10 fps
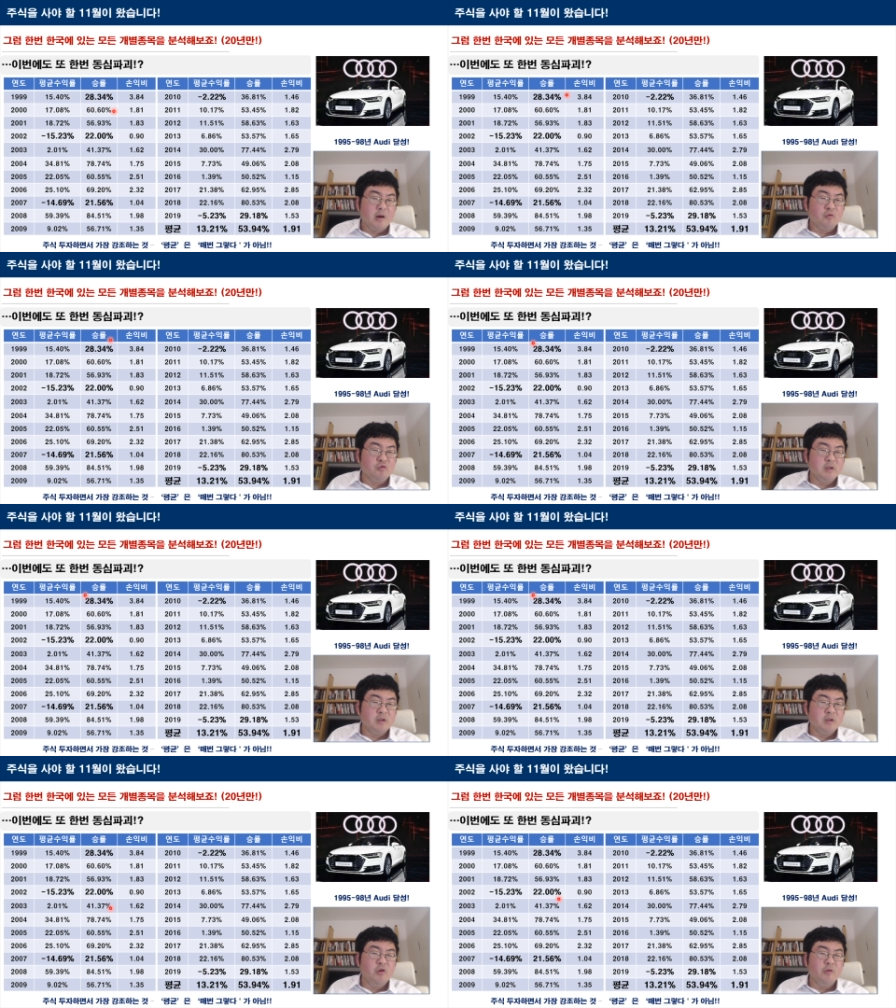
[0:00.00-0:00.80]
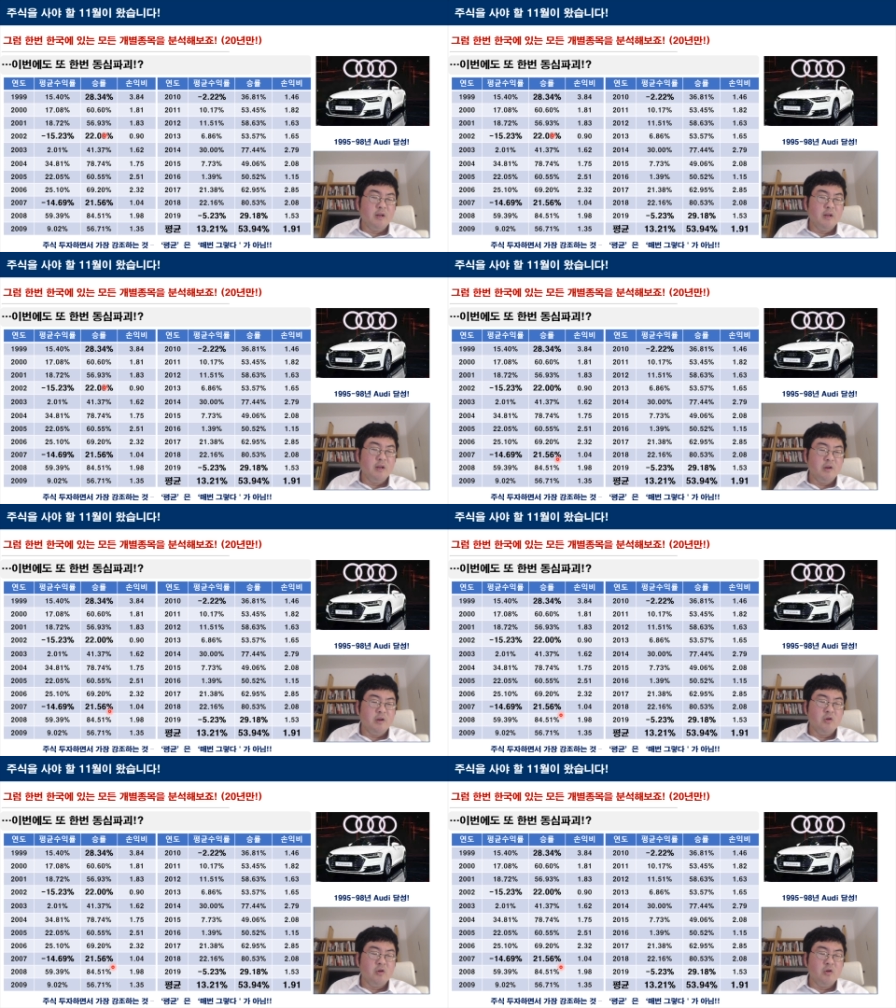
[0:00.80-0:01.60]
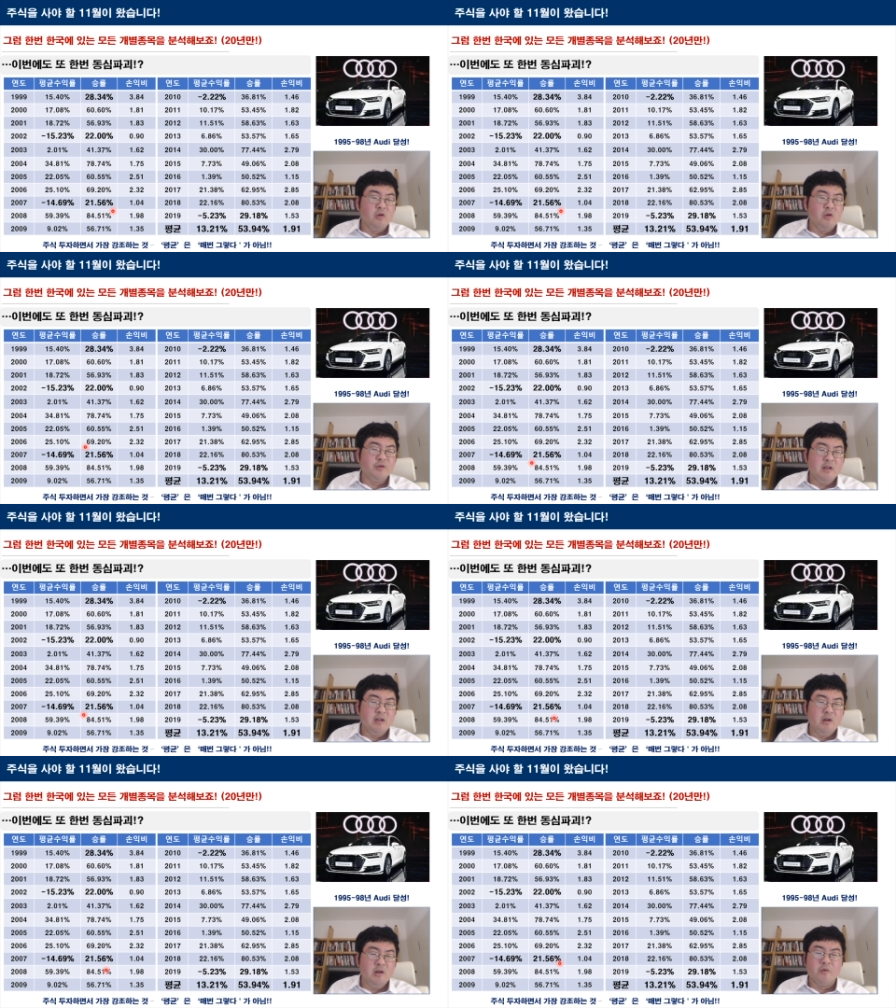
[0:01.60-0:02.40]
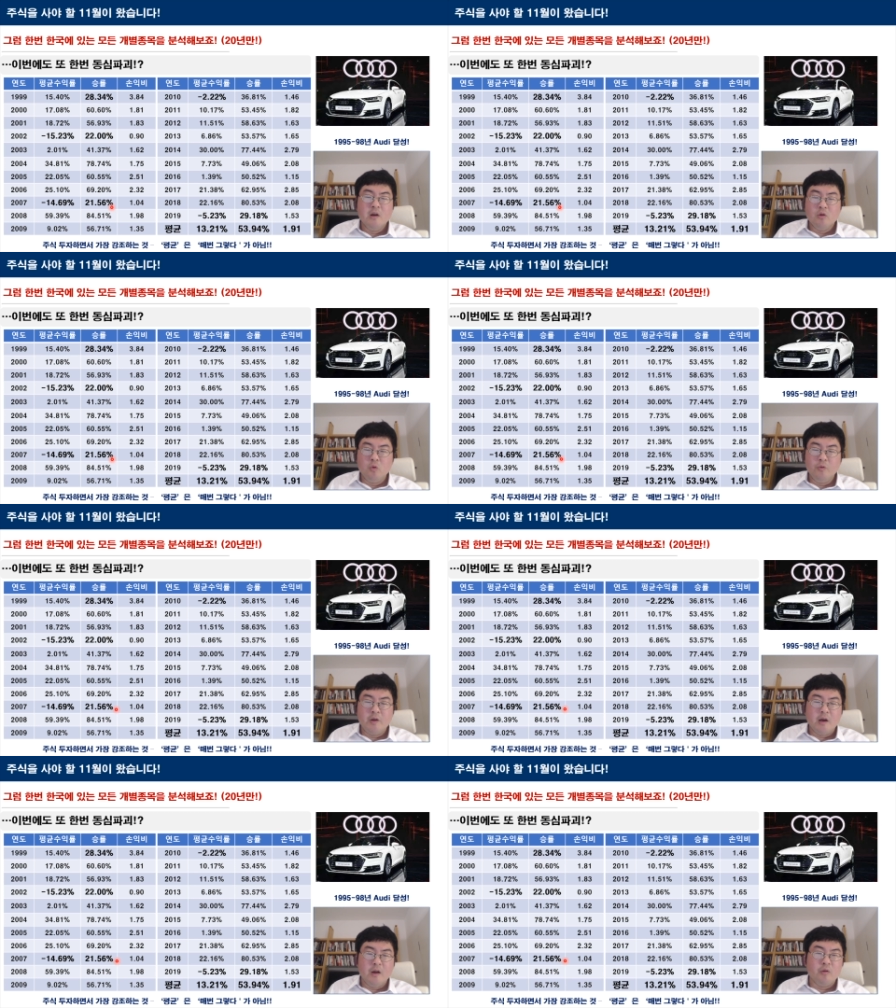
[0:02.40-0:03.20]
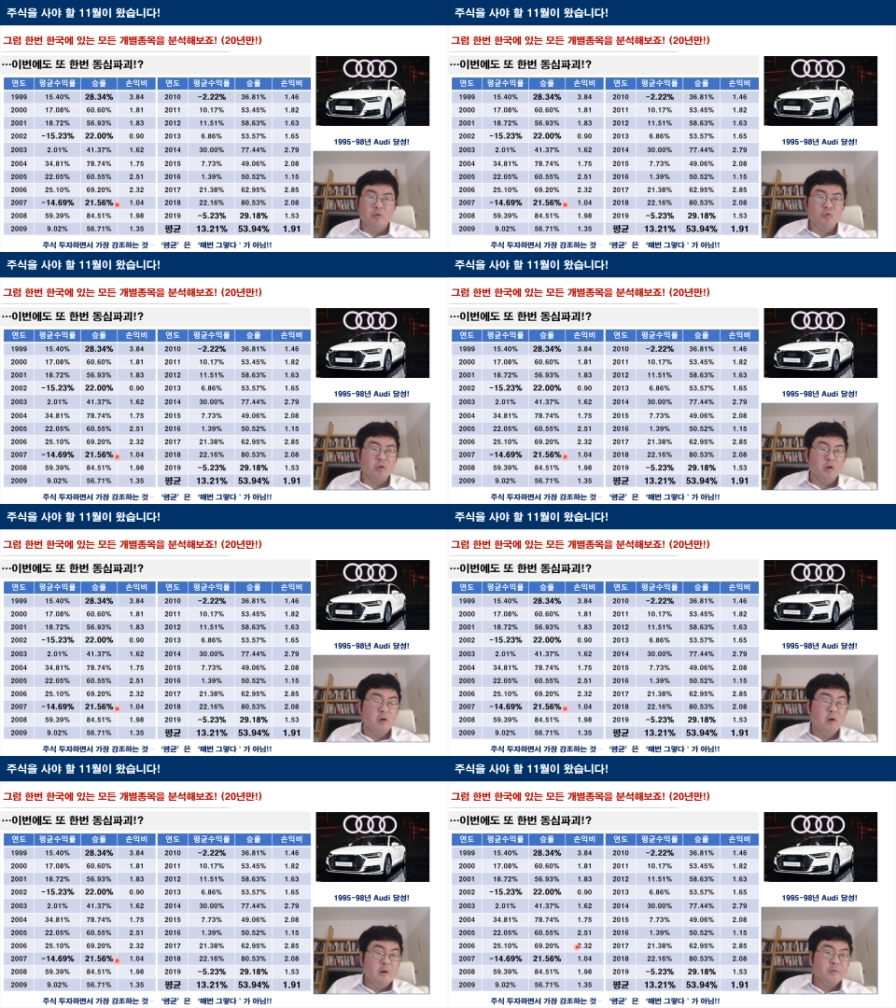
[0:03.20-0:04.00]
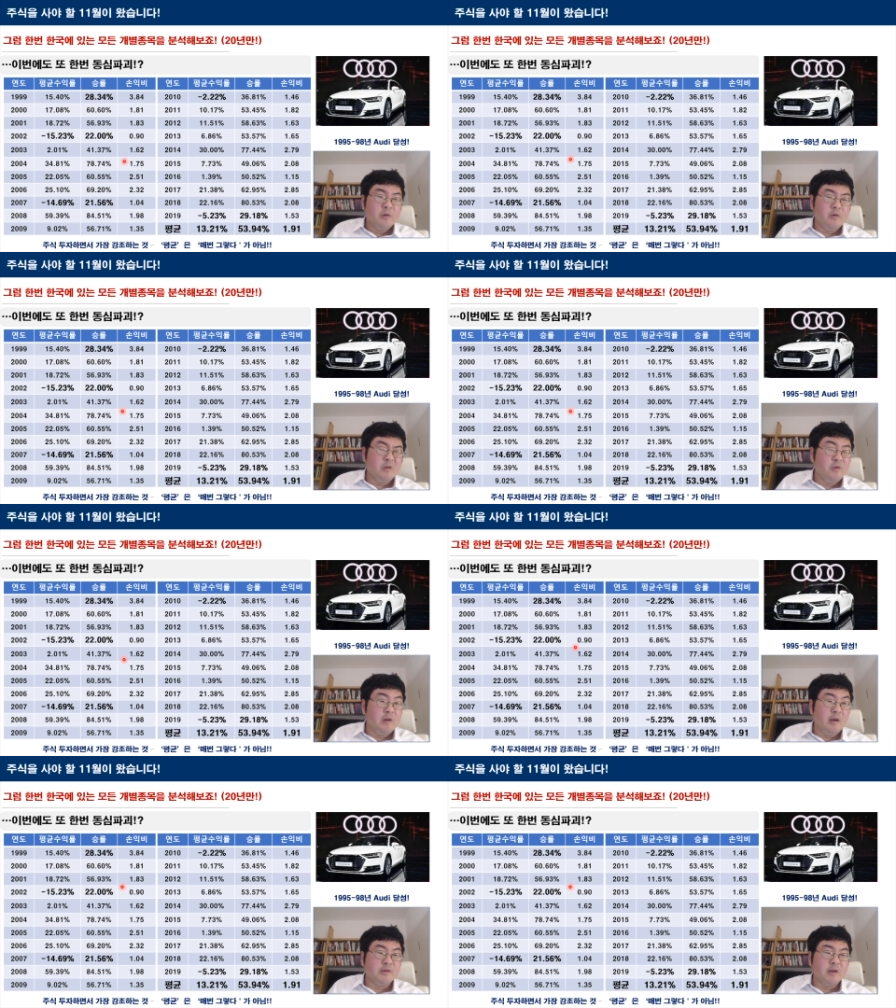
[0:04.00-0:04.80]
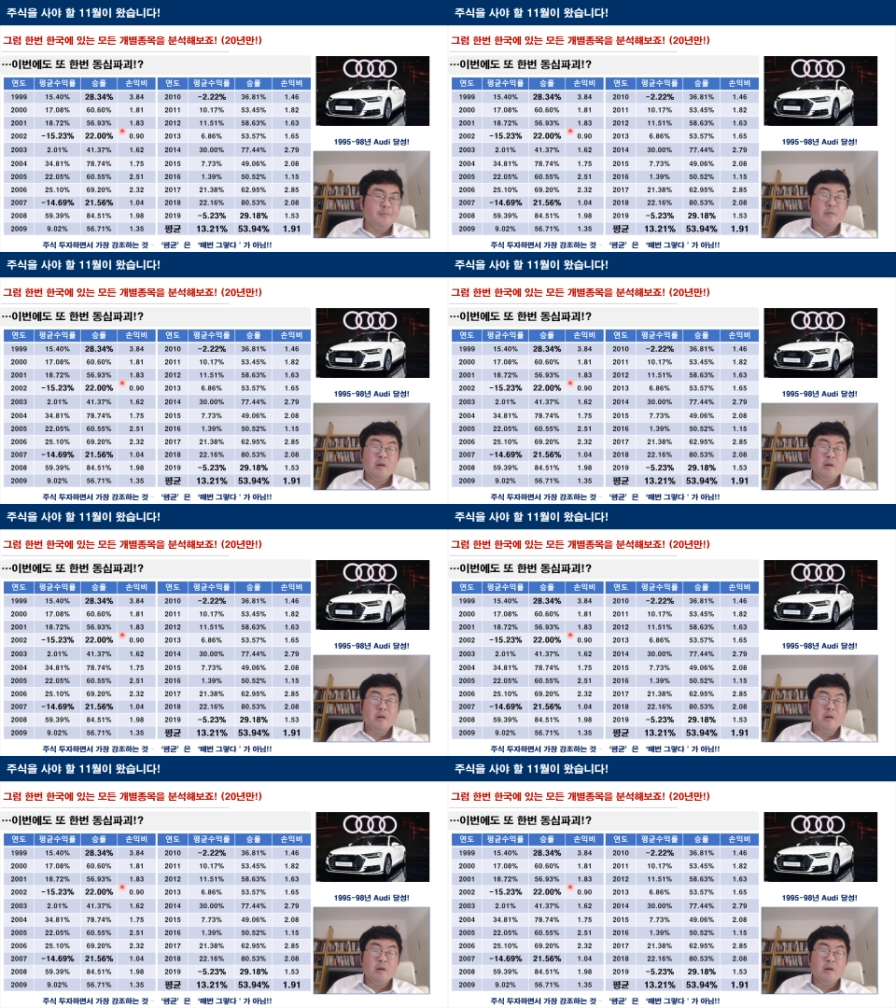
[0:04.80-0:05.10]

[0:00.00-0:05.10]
99년, 2002년, 2007년 이런 때가 있었고요. 그 근데 이제